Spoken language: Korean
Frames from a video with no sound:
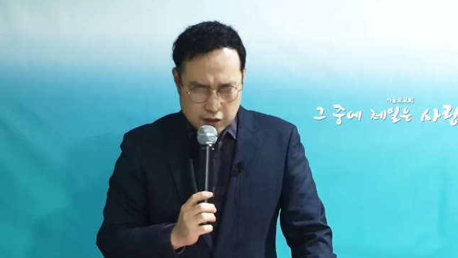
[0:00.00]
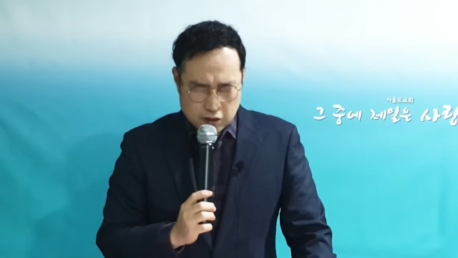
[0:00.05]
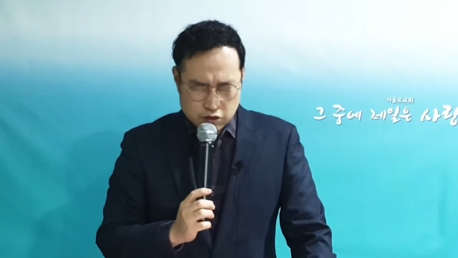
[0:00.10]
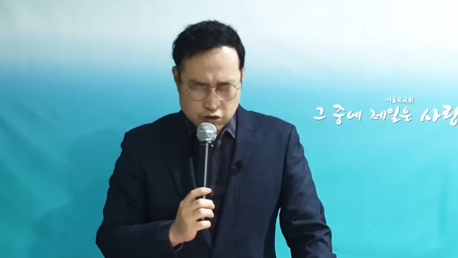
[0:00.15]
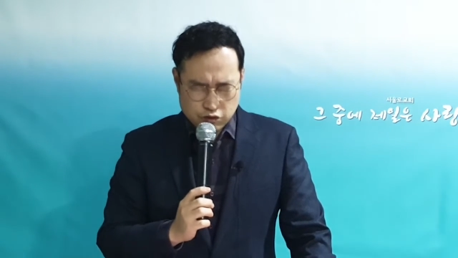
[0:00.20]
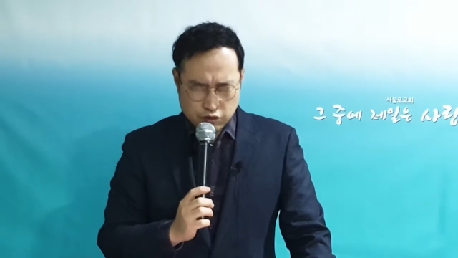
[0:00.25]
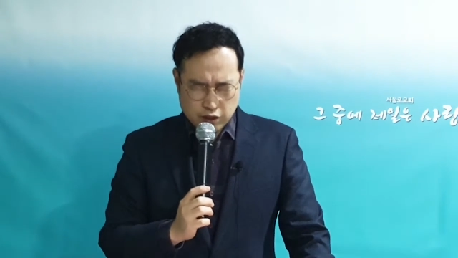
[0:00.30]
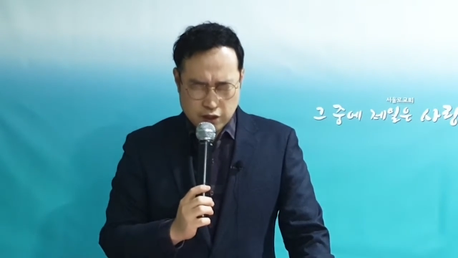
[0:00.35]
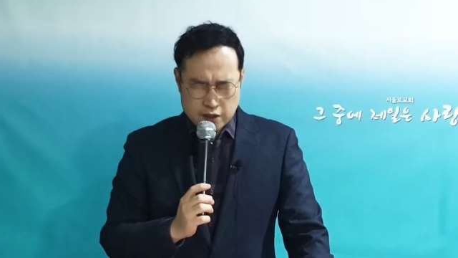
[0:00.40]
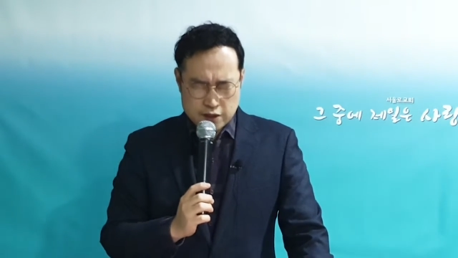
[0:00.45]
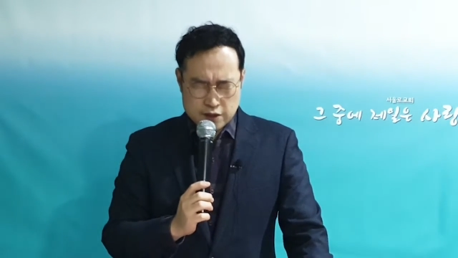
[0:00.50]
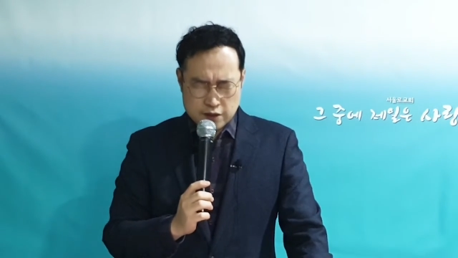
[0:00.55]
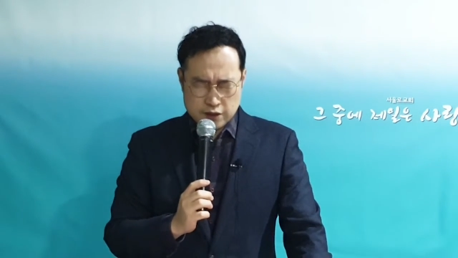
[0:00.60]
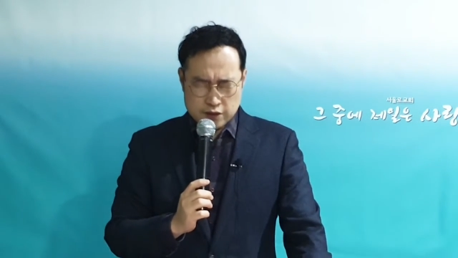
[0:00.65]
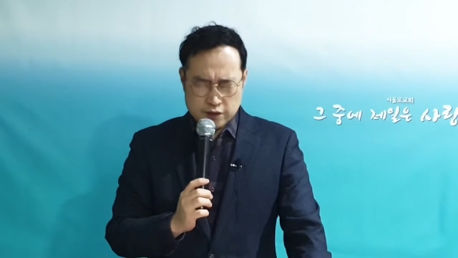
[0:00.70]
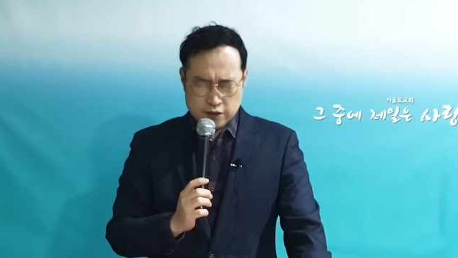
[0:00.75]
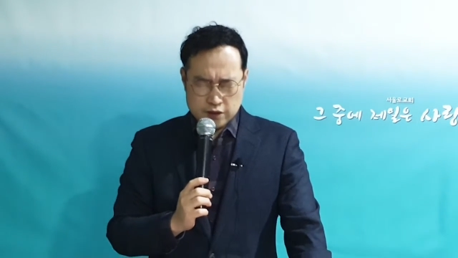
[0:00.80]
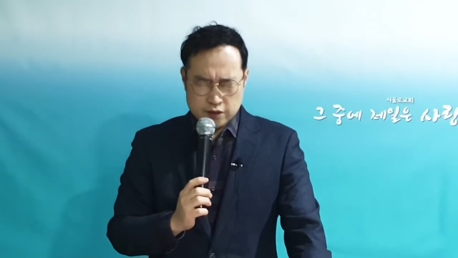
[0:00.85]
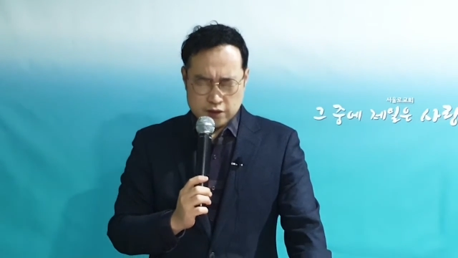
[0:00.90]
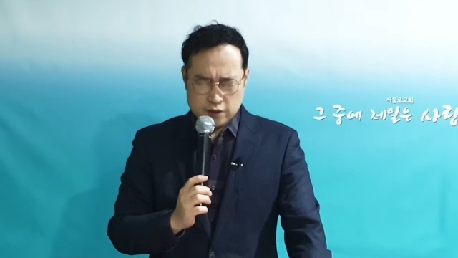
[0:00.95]

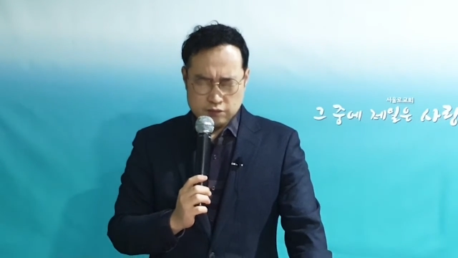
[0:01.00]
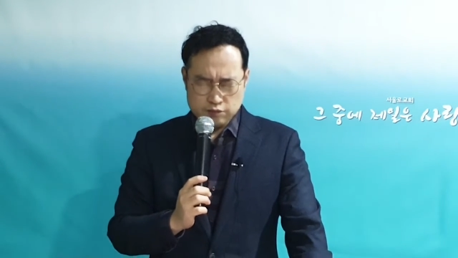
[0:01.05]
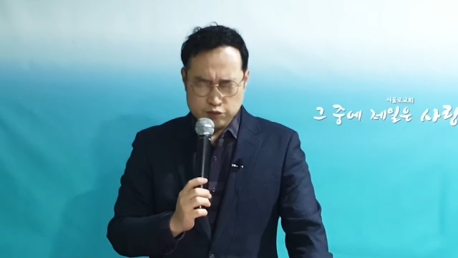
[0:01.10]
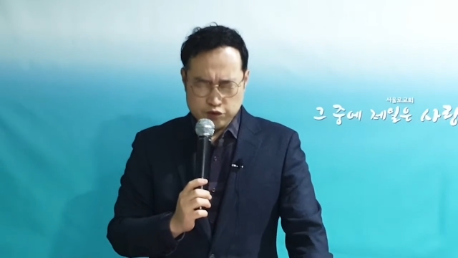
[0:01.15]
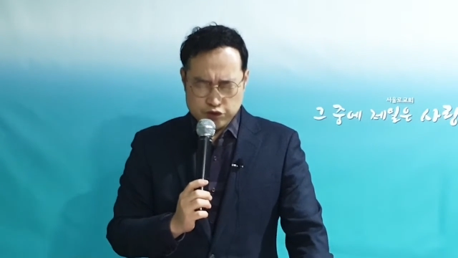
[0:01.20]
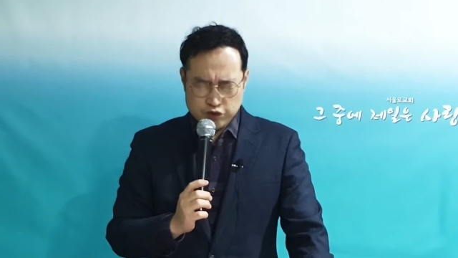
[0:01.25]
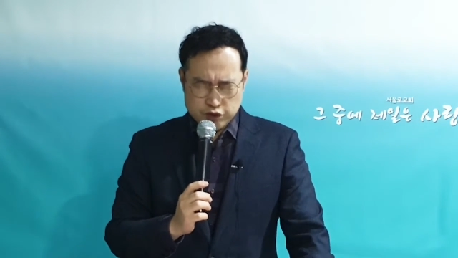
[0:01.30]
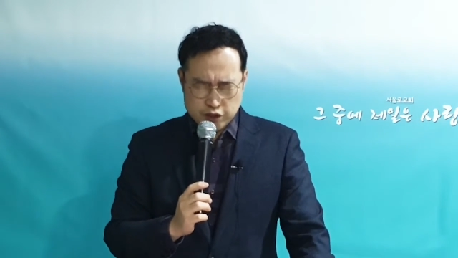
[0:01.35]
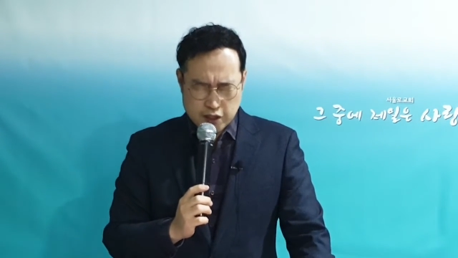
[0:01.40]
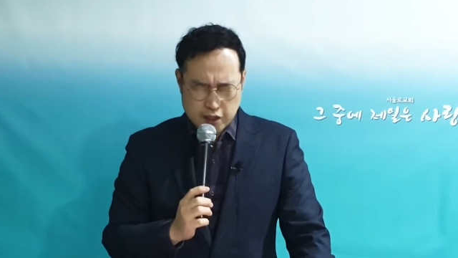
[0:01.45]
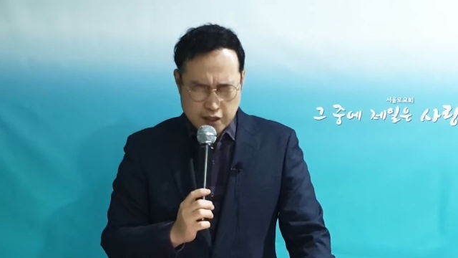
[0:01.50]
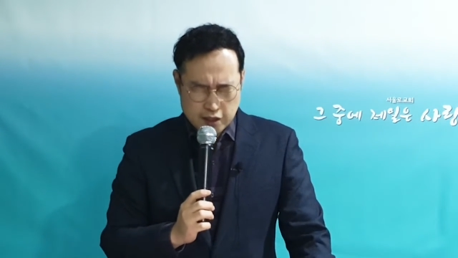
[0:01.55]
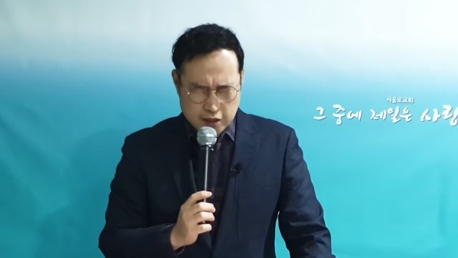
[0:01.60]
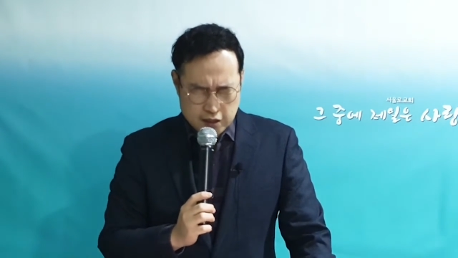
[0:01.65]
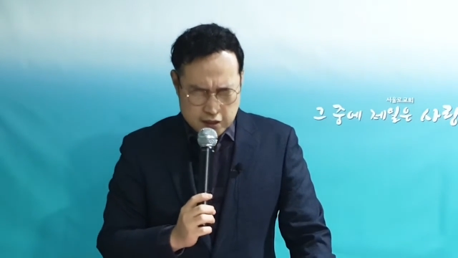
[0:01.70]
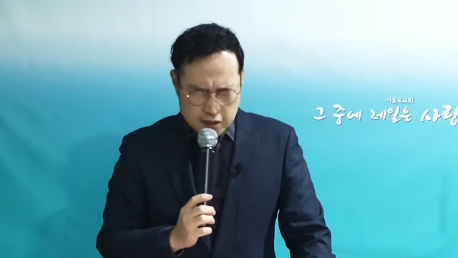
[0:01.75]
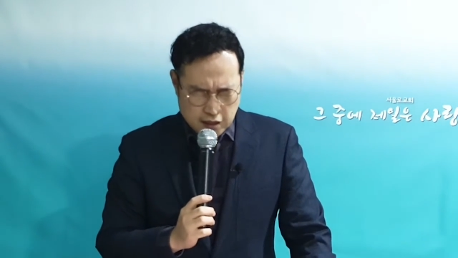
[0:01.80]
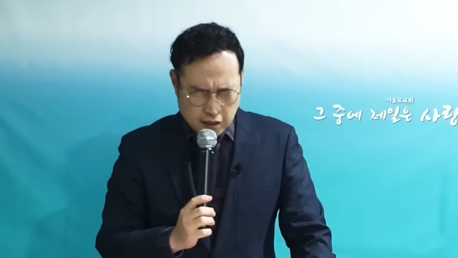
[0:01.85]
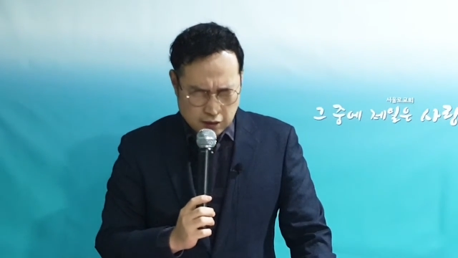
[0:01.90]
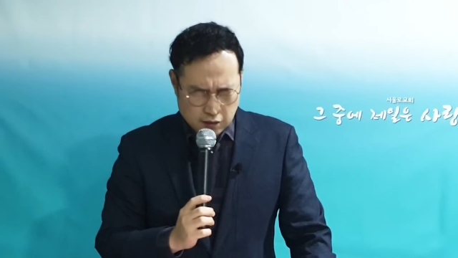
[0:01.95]
주께서는 문제
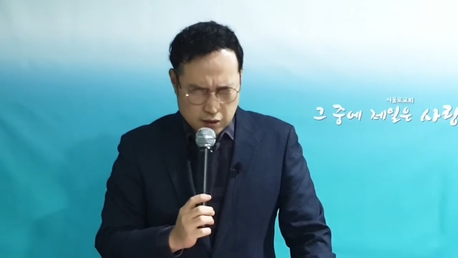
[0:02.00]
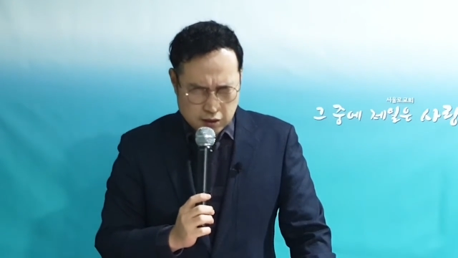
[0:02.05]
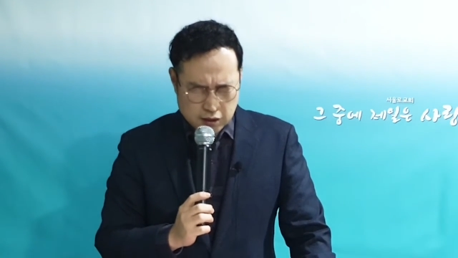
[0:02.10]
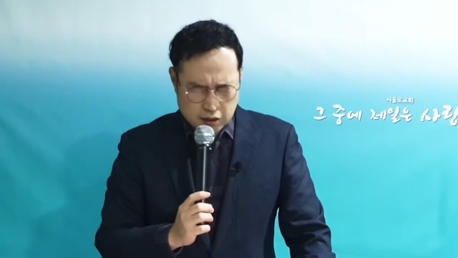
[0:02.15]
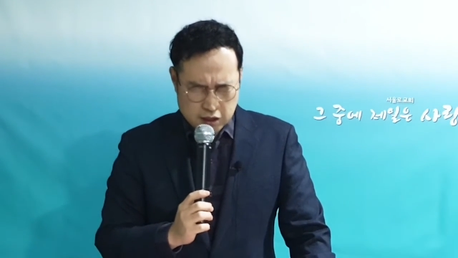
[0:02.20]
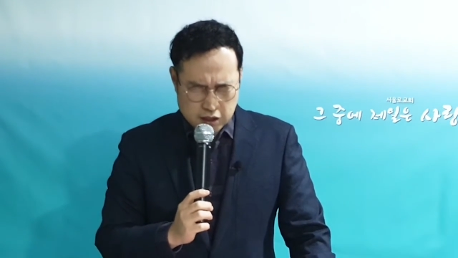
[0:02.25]
이상